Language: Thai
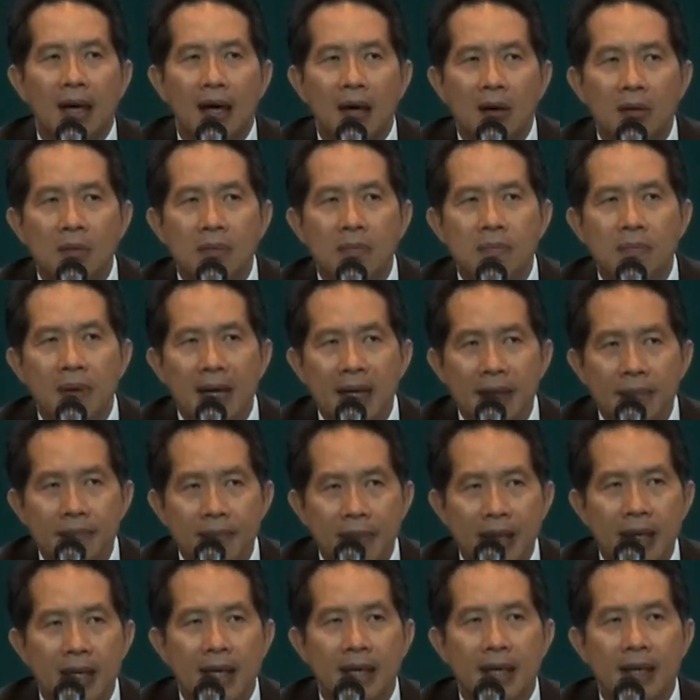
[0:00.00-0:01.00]
เขาไม่
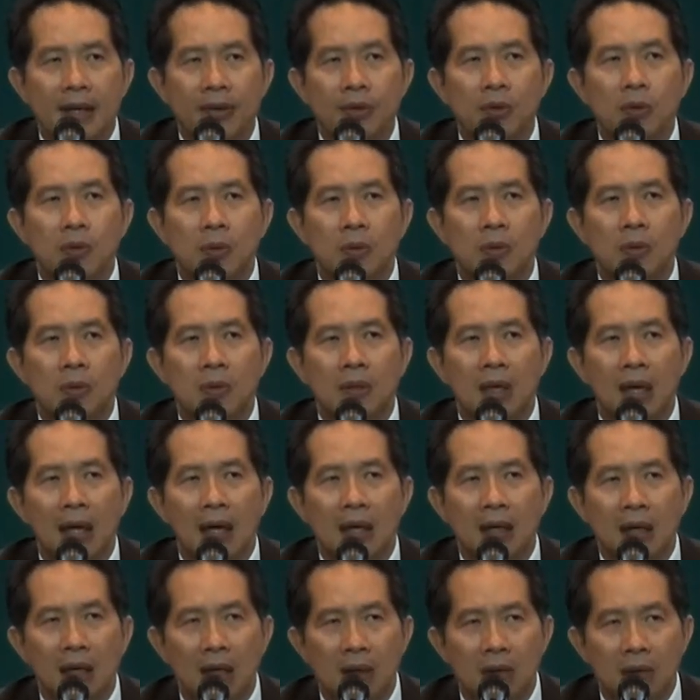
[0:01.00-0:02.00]
มีอยู่
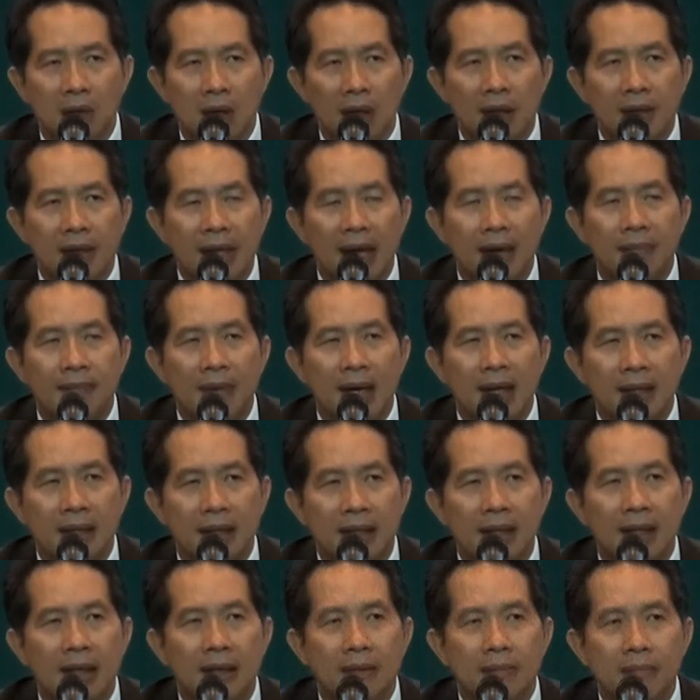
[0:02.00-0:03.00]
แล้วเราก็สามารถ
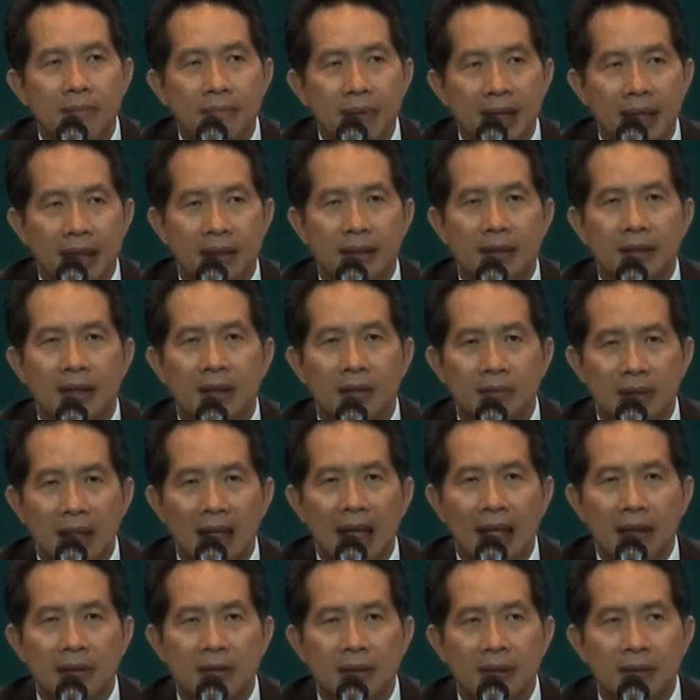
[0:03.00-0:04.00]
ที่จะเบียดเอา
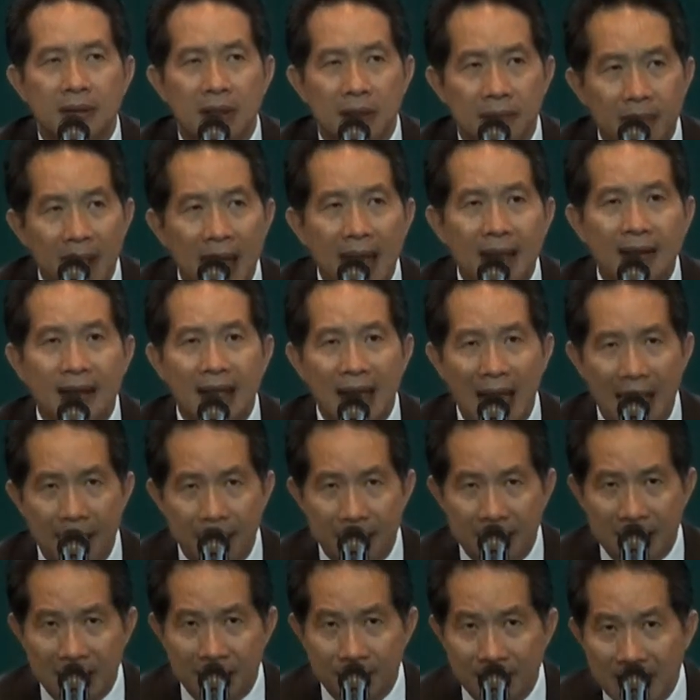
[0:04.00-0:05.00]
ตลาดนั้น ถึงแม้ตลา
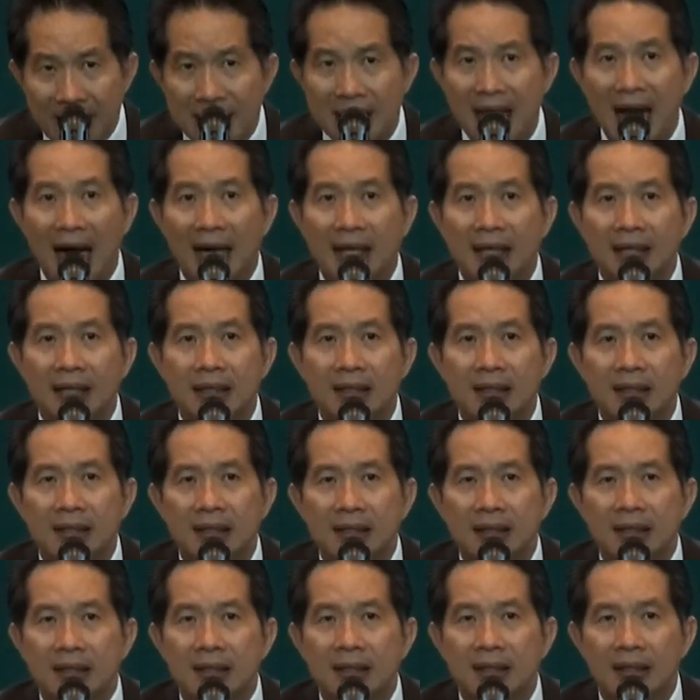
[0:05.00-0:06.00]
ดมันจะไม่ใหญ่
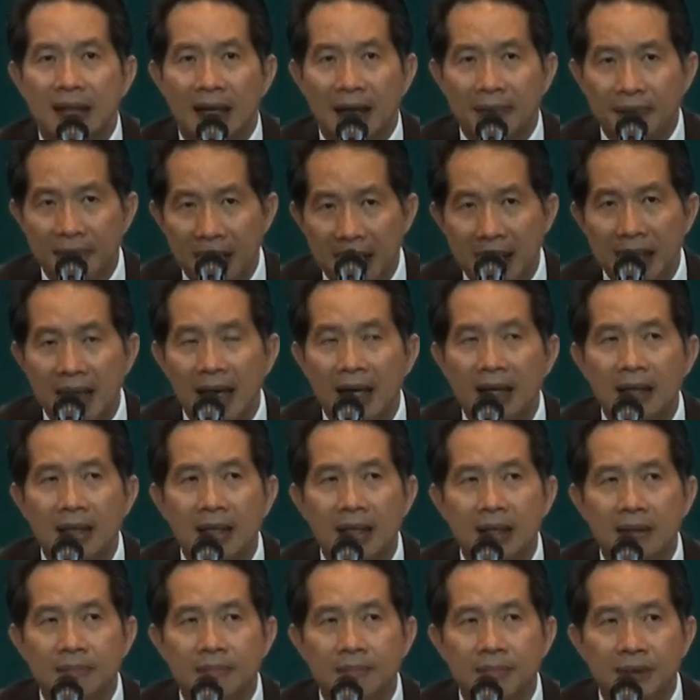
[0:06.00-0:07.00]
นะครับในระยะ
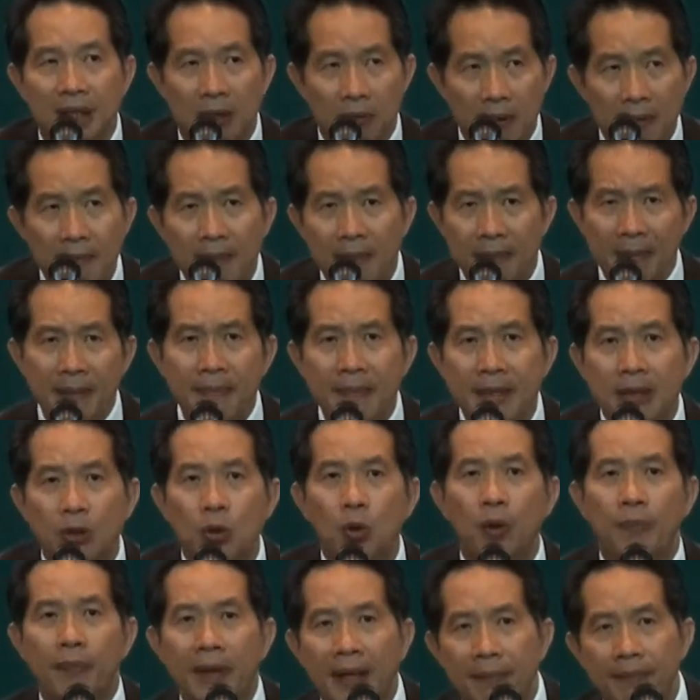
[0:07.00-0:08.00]
เริ่ม แต่ว่ามันไม่มี
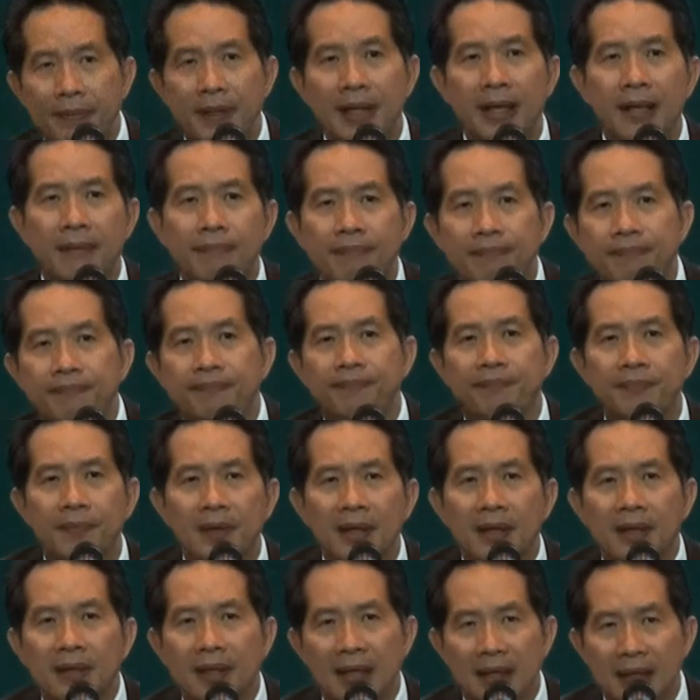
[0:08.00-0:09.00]
ตัวเปรียบเทียบ
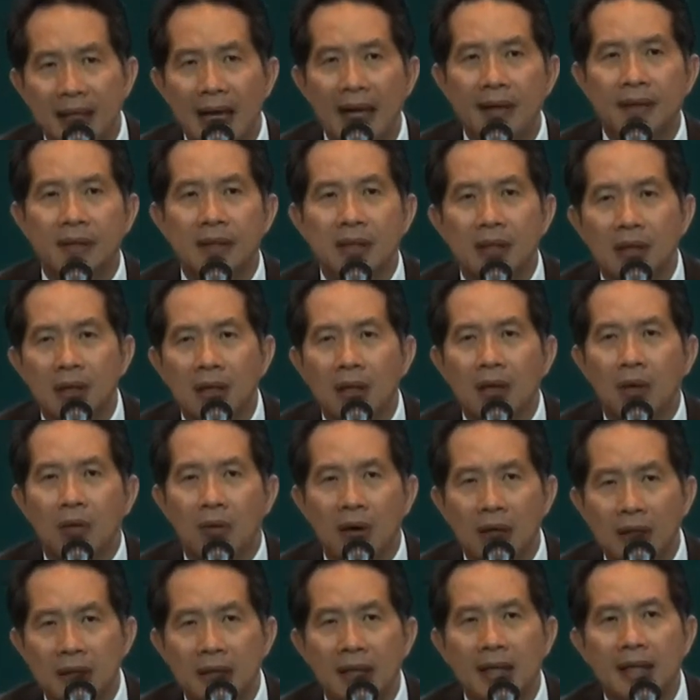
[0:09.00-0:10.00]
ทางด้าน
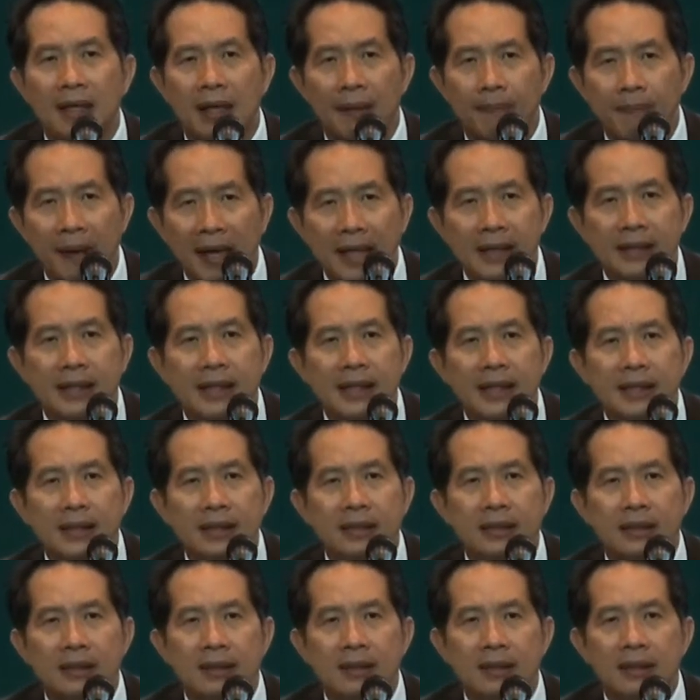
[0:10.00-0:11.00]
คุณภาพกับ Pricing
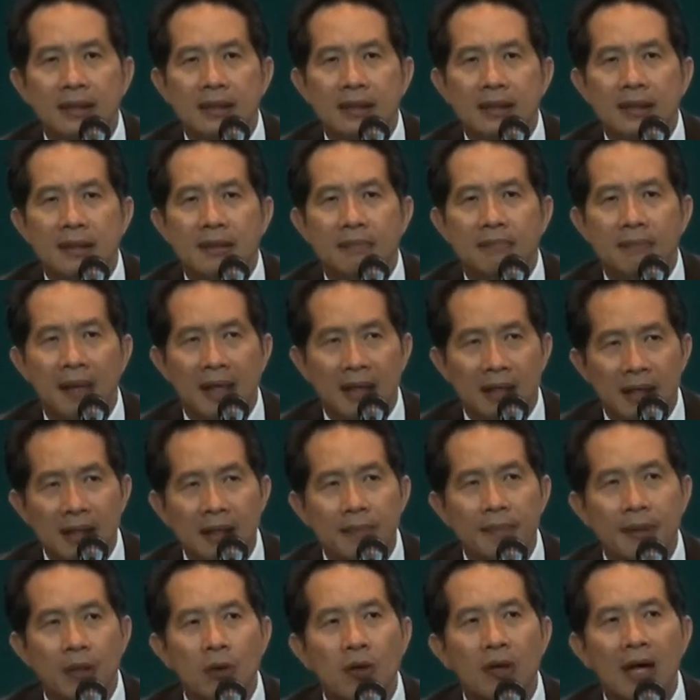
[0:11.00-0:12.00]
มันก็
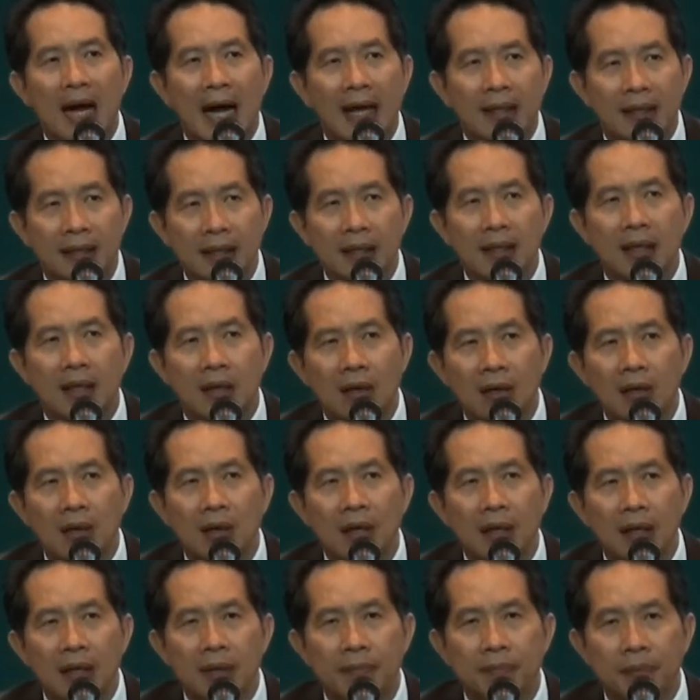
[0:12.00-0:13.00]
จะมีโอกาสที่จะค่
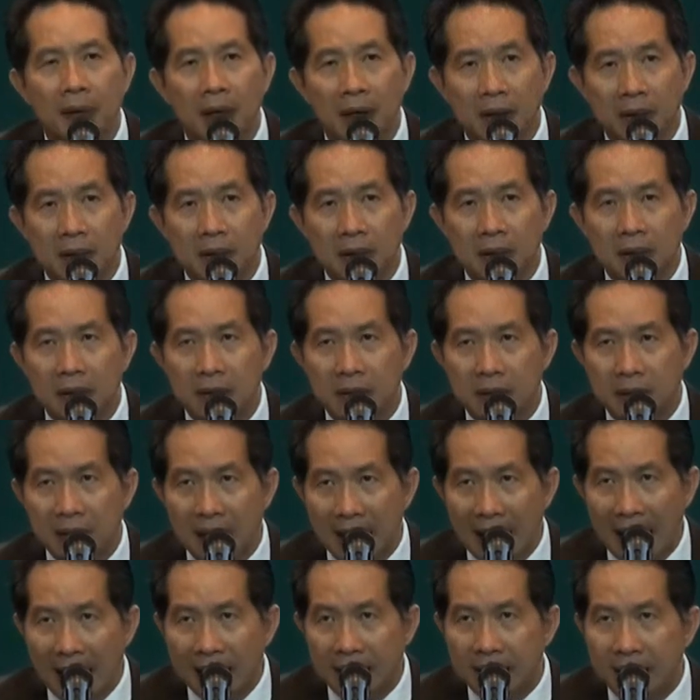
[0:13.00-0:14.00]
อยๆพอ
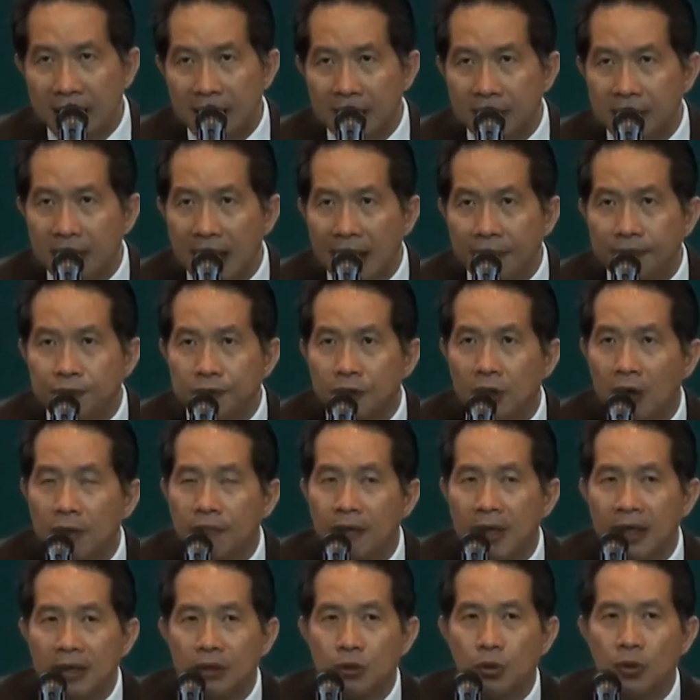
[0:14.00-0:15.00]
ตลาดเกิดแอบสอ
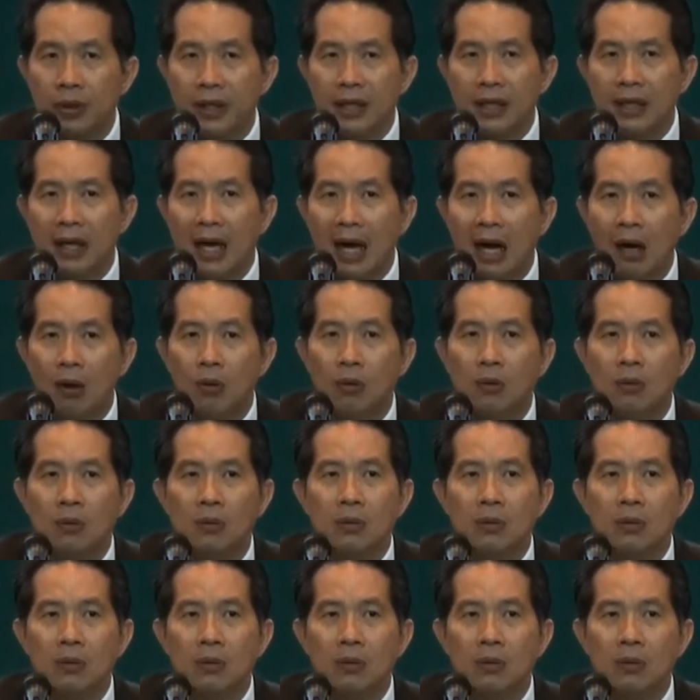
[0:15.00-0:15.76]
บว่าตัวนี้เอา